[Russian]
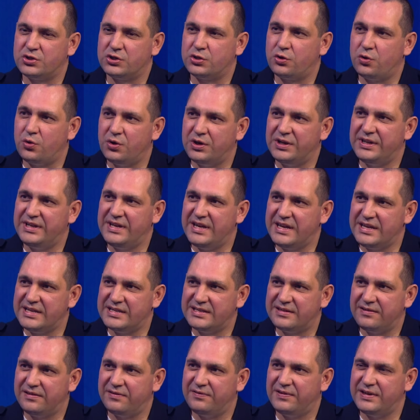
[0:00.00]
срок
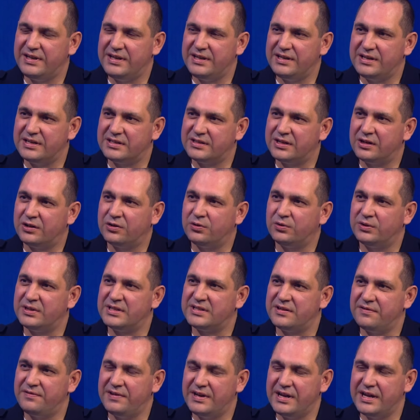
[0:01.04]
действия водительских
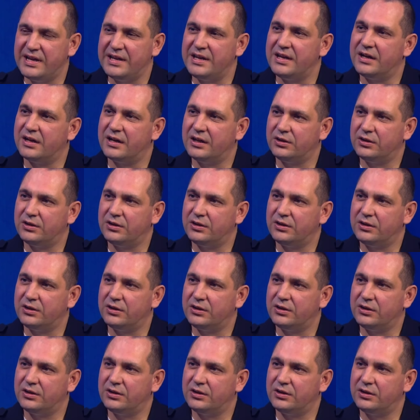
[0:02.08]
удостоверений,